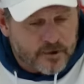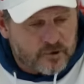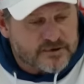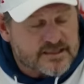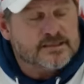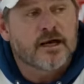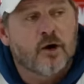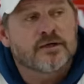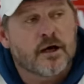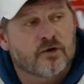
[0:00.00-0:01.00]
Und das
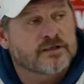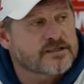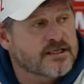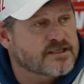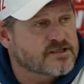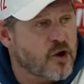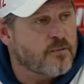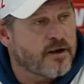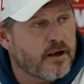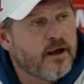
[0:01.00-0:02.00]
glaube ich auch, dass ich das als
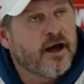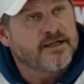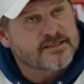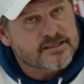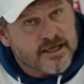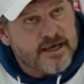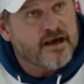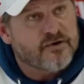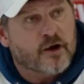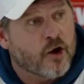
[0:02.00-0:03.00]
Körper, als
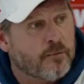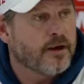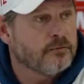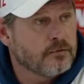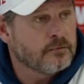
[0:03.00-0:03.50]
Trainer verkörper.